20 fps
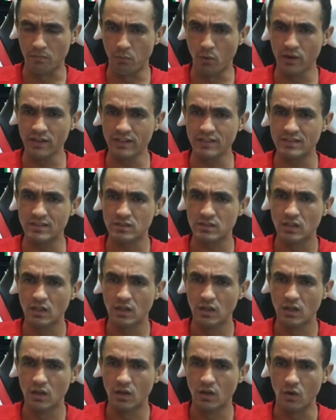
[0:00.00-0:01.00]
points
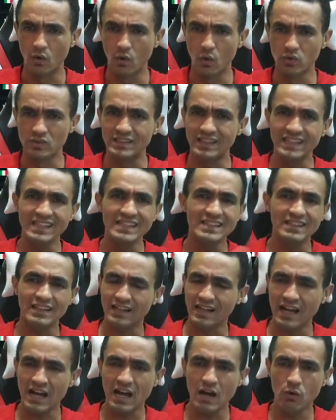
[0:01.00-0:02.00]
ou
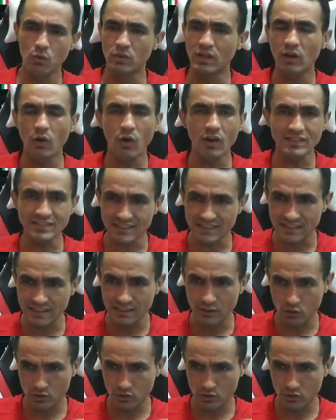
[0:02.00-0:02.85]
30k, um negócio assim.